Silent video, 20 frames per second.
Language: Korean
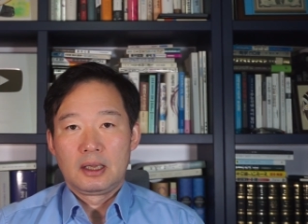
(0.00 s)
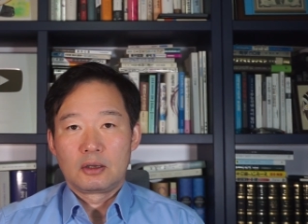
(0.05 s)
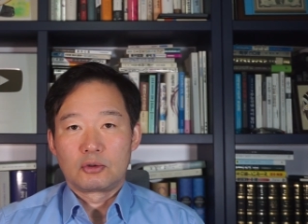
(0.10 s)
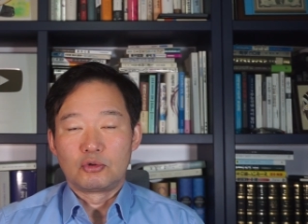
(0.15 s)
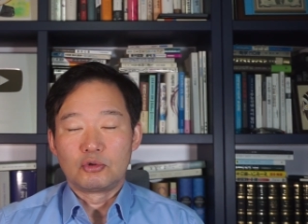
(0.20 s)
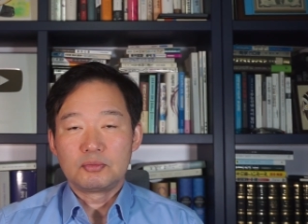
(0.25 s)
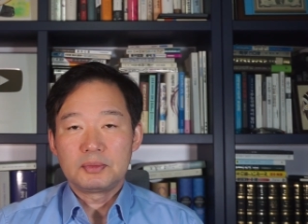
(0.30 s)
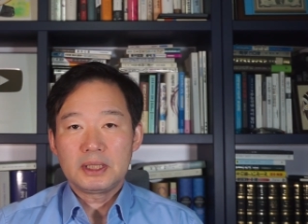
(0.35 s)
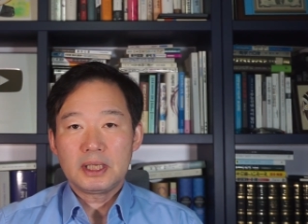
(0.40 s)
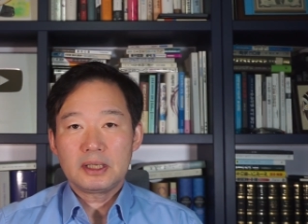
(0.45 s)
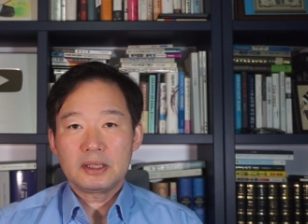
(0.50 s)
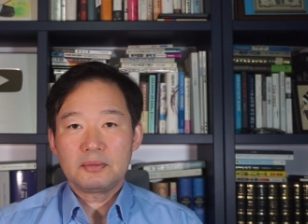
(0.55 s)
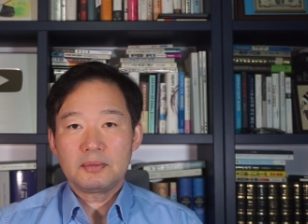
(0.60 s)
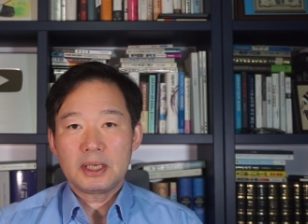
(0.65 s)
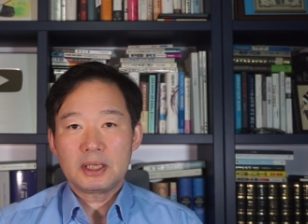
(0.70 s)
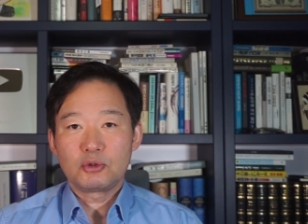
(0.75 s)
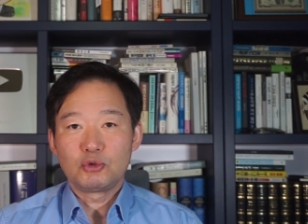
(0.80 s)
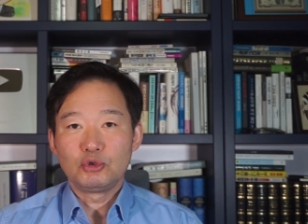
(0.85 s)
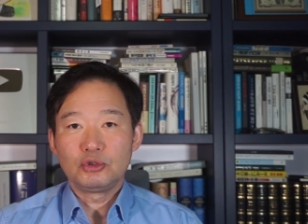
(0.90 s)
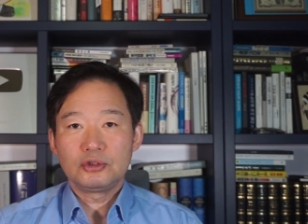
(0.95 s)

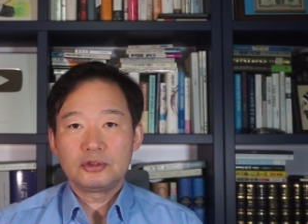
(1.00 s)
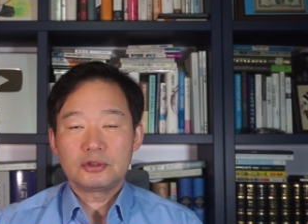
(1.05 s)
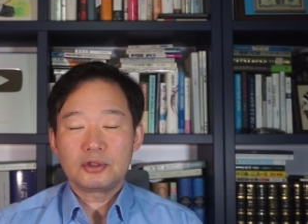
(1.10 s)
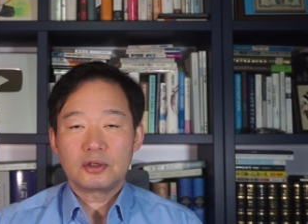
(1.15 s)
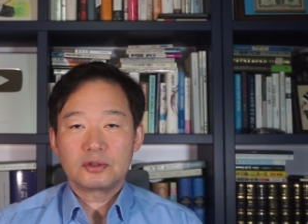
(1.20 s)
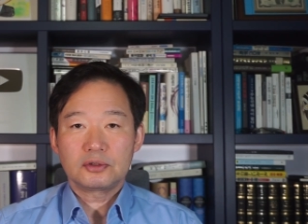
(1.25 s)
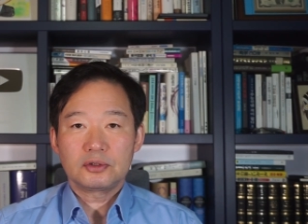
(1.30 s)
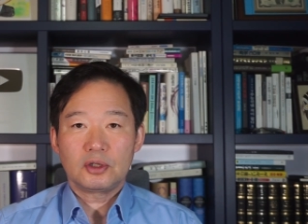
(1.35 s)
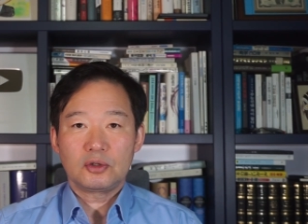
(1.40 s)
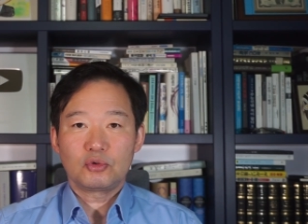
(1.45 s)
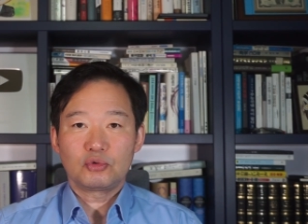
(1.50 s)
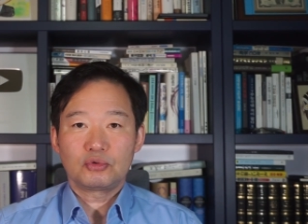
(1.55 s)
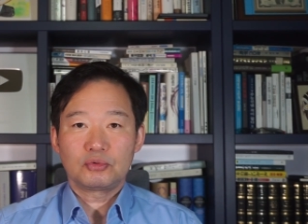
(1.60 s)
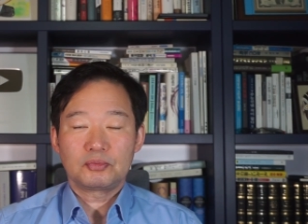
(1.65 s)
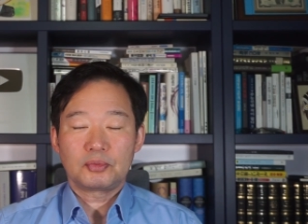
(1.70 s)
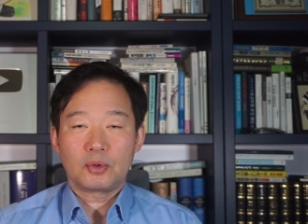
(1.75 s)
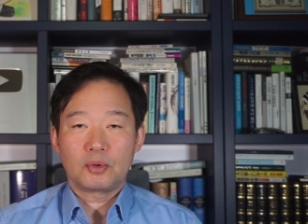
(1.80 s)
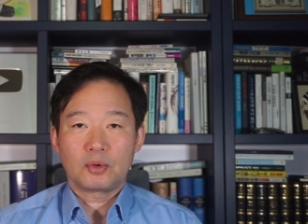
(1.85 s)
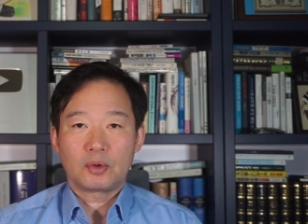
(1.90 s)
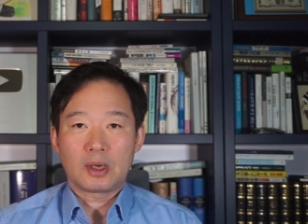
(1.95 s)
국민의힘의 윤석열
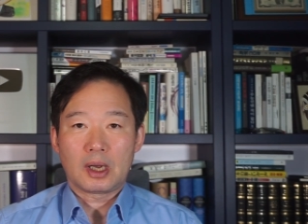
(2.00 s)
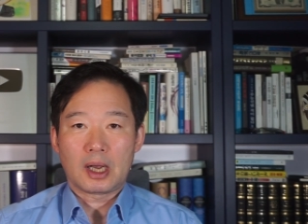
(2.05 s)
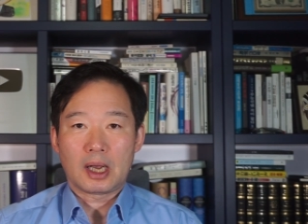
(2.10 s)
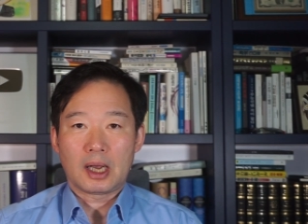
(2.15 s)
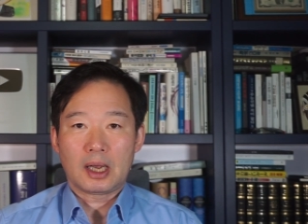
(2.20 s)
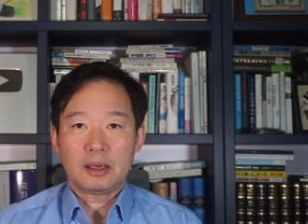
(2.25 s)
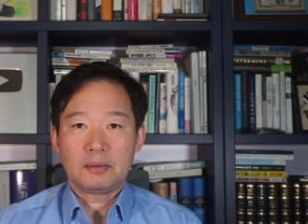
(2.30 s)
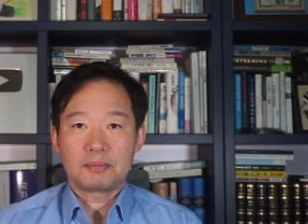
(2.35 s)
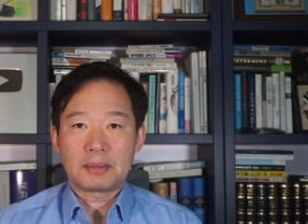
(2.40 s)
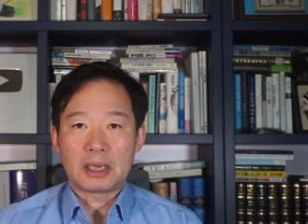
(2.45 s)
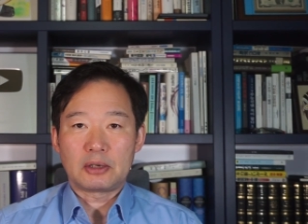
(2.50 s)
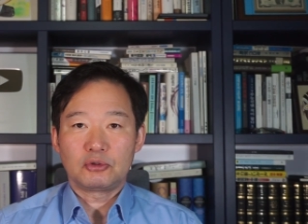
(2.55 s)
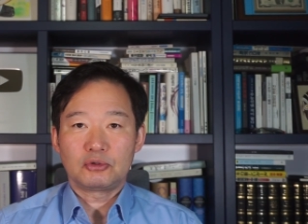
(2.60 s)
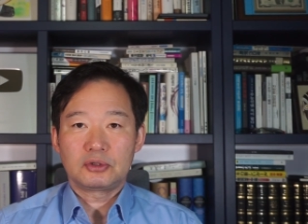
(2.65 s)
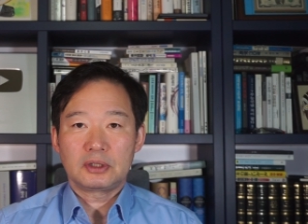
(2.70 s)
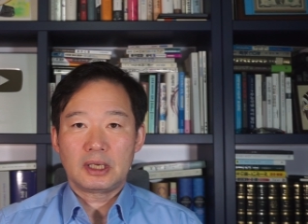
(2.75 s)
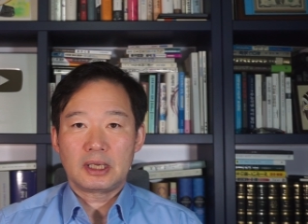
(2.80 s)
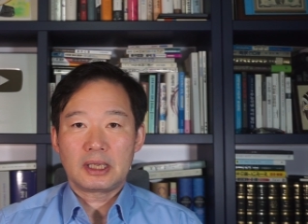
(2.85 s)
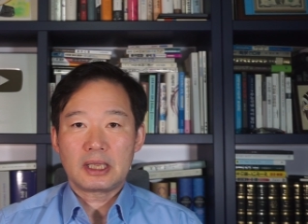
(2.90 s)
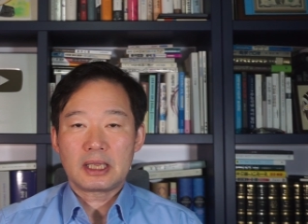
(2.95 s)
후보가
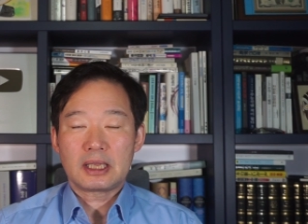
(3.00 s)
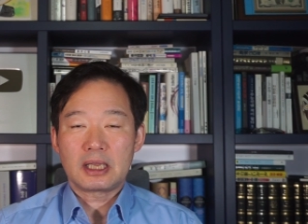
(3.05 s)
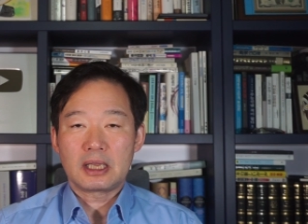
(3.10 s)
배우자인